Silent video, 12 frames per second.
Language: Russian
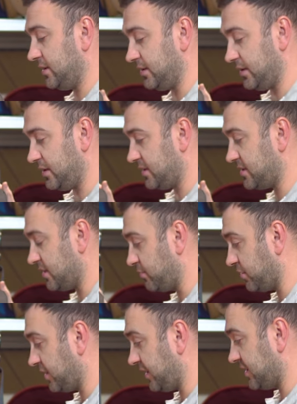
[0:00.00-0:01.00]
на
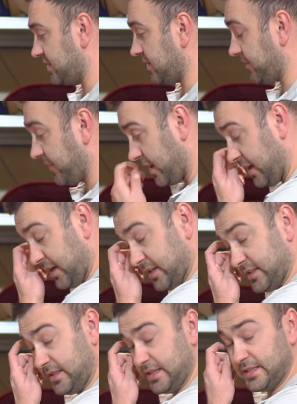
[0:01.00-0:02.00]
само кресло.
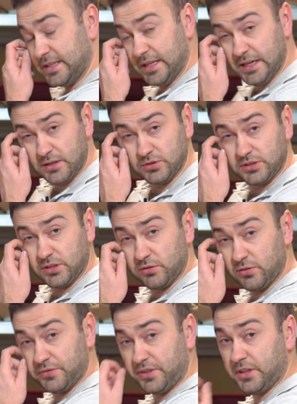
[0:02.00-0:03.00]
Здесь для
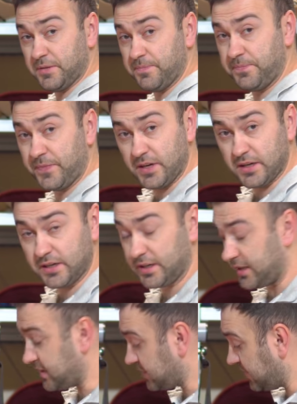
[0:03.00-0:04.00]
установки э,
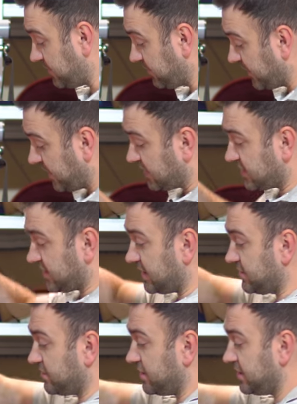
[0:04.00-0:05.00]
кресла
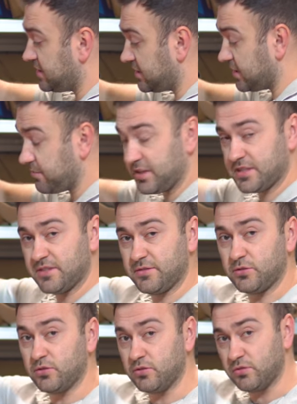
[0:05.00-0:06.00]
сразу есть, э, имеется в
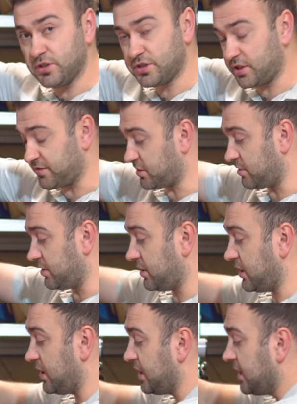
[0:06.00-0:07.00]
виду люлечки
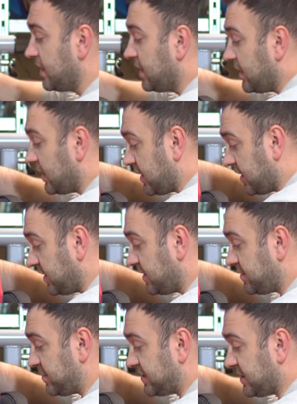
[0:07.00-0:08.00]
встроенные. А,
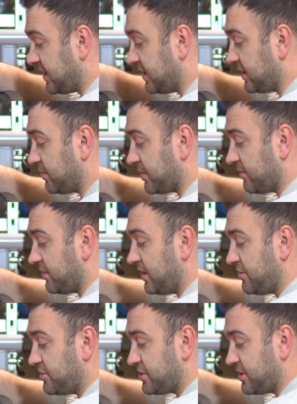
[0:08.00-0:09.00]
есть специальные
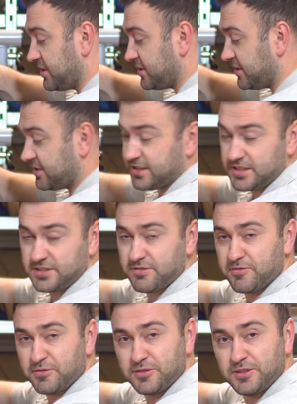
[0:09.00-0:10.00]
направляющие. Здесь даже
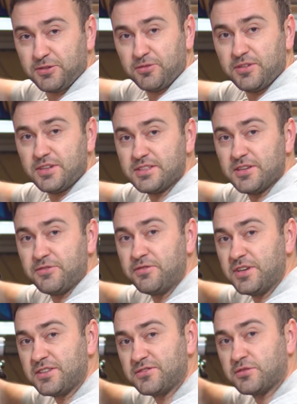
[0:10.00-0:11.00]
своего рода такой
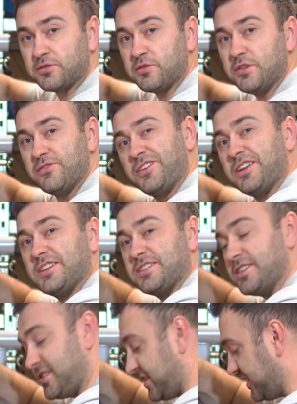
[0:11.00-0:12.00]
изофикс встроен в
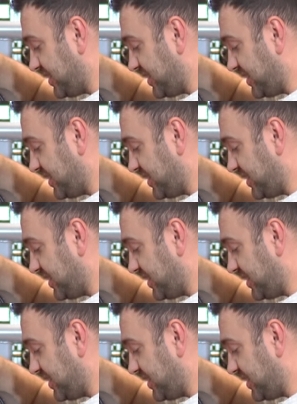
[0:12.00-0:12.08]
кресло с